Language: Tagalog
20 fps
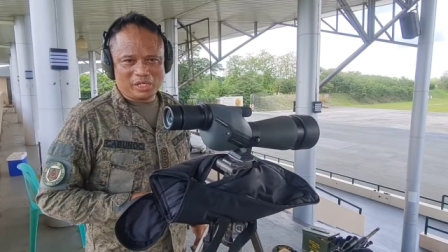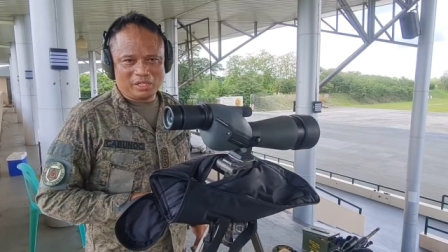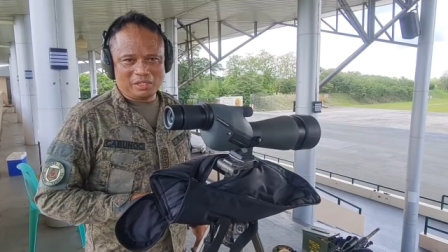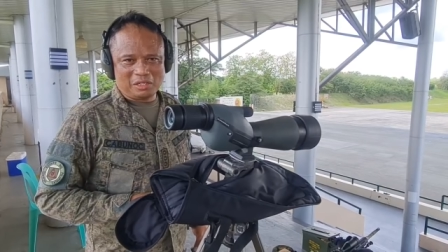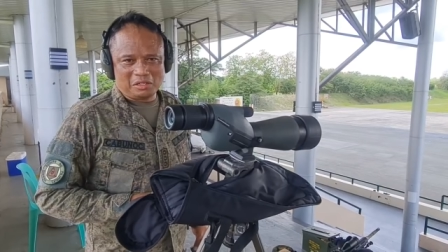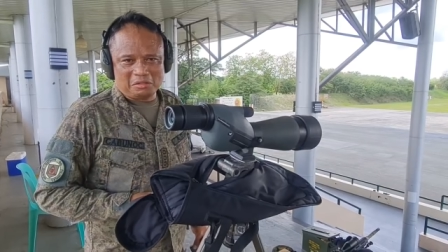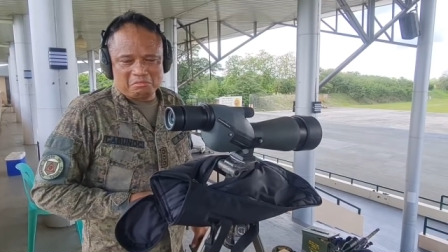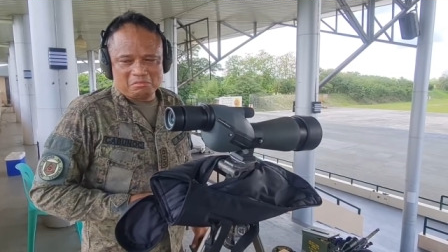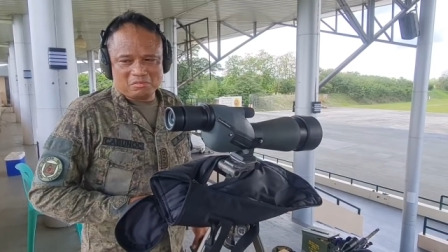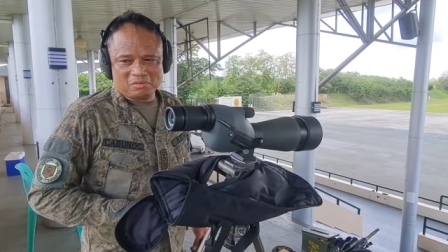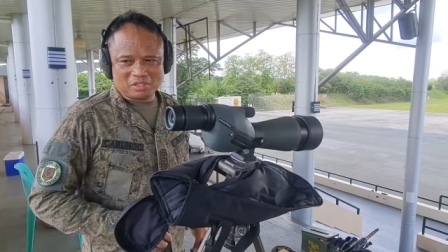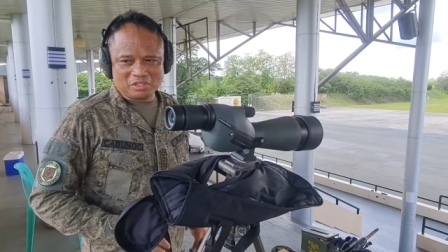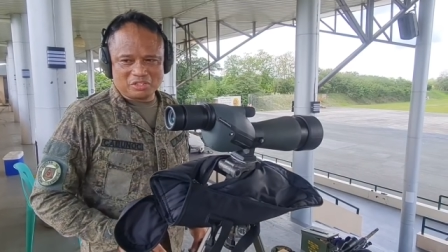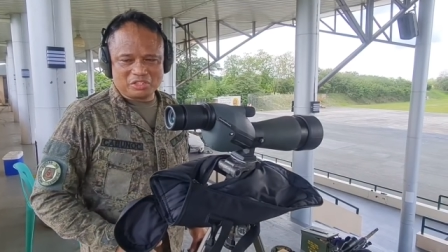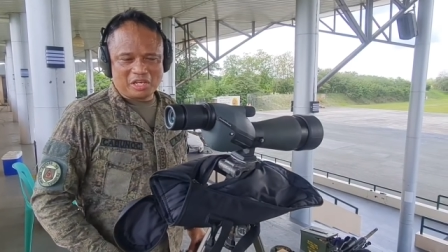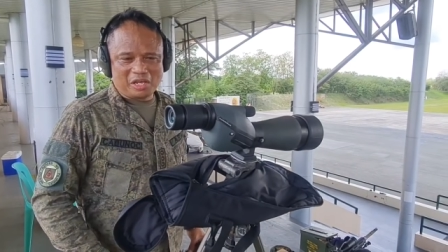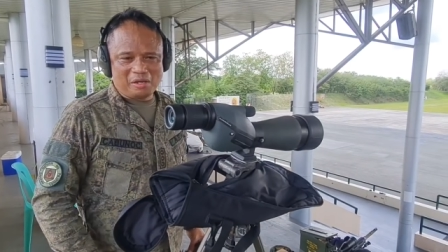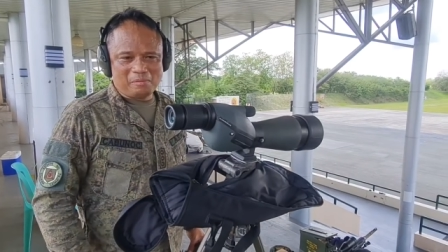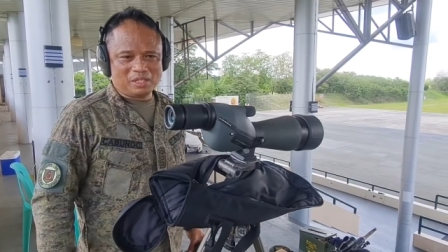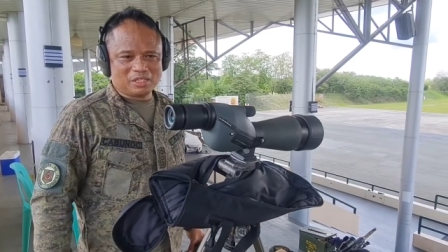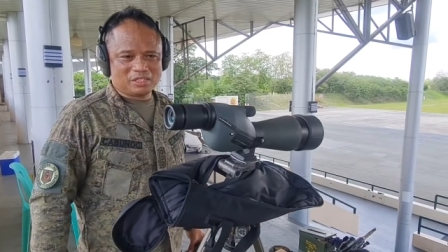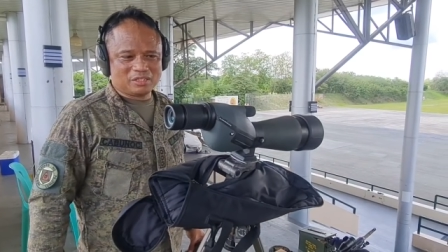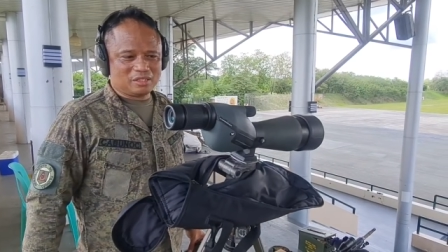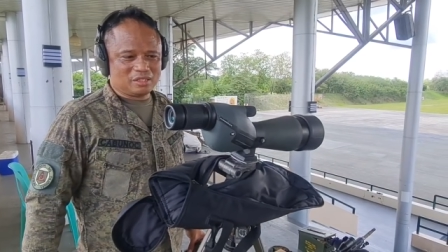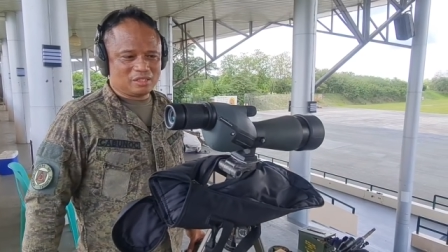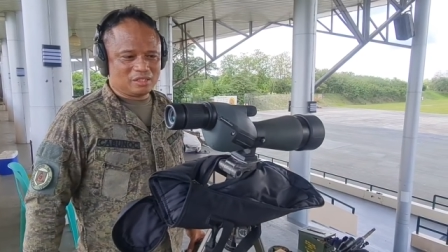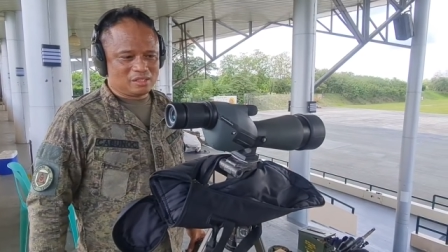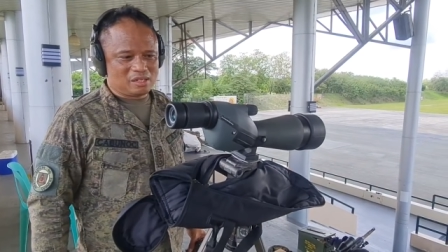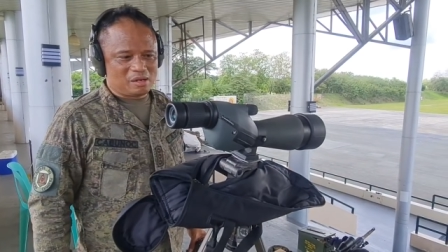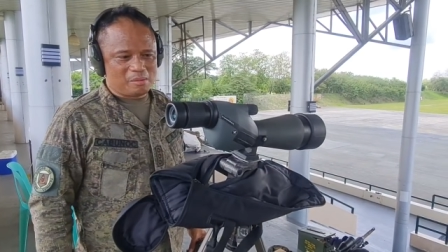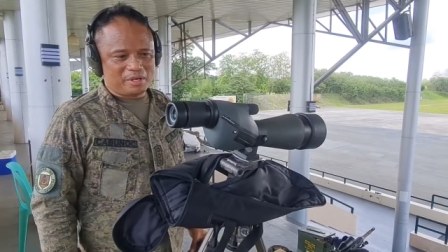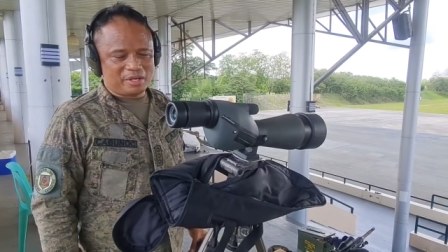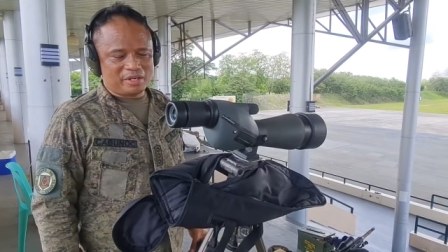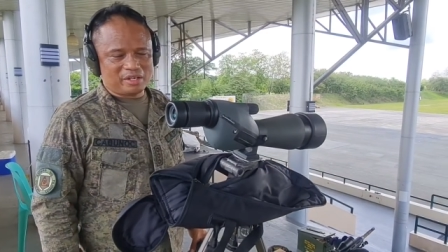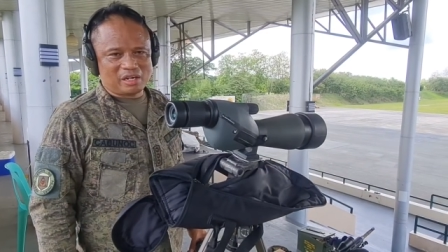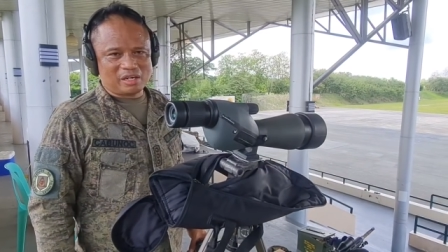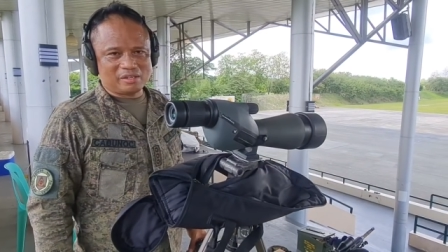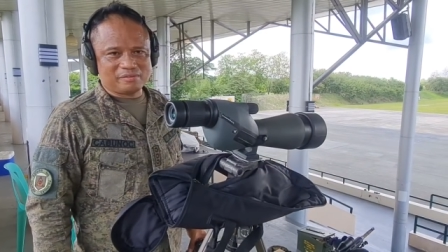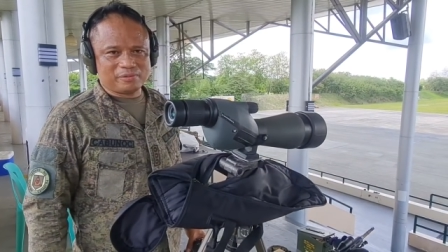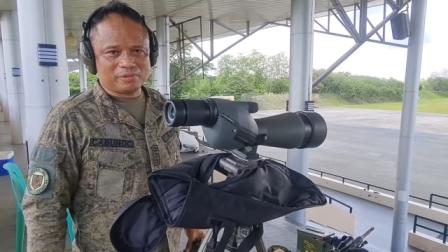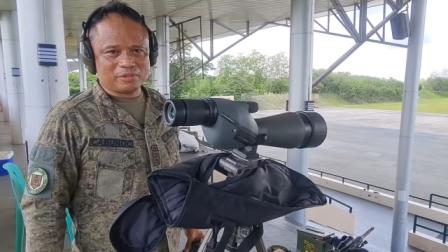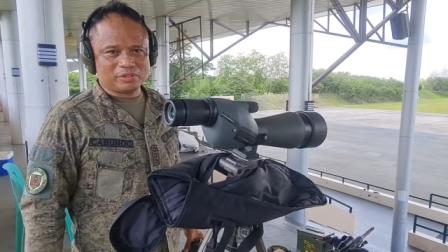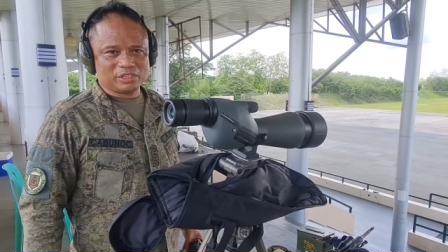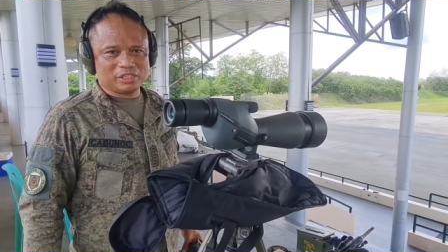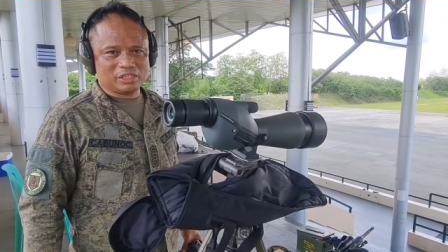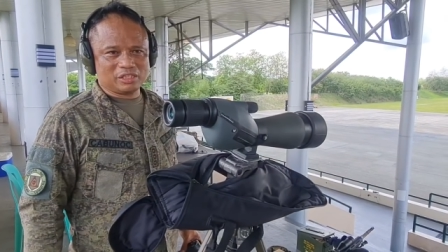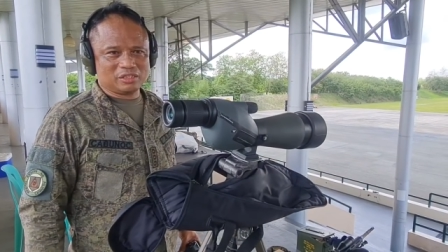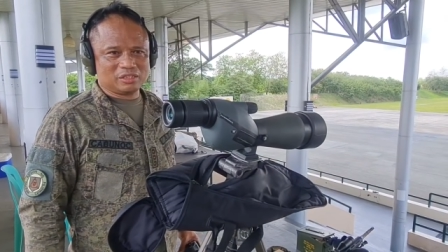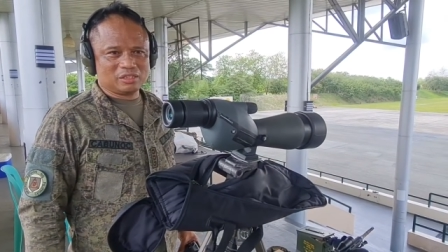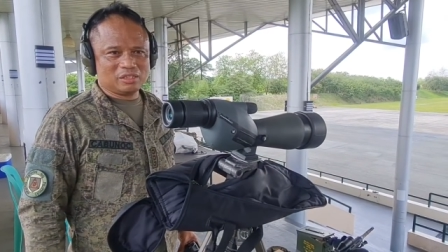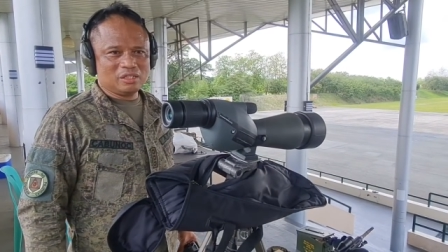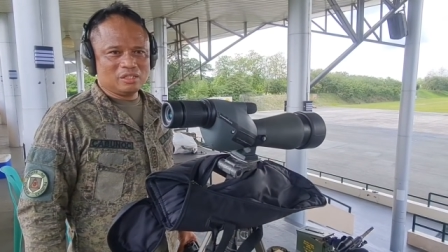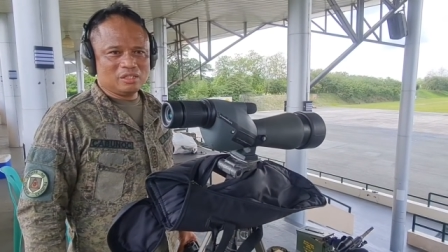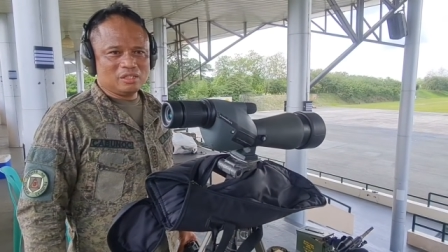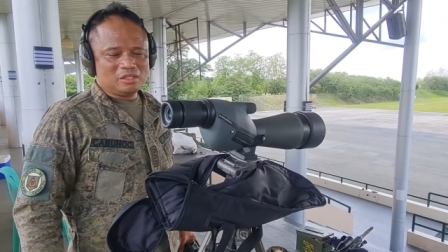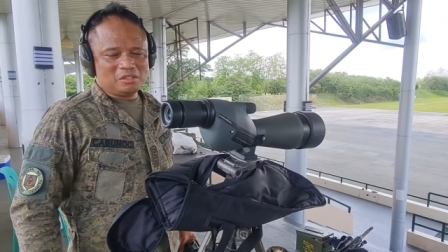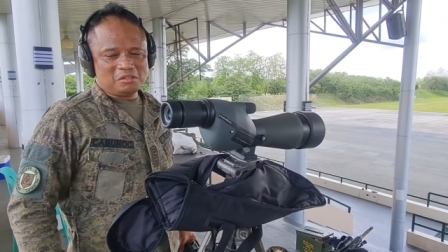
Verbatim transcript: We are not the same as the American forces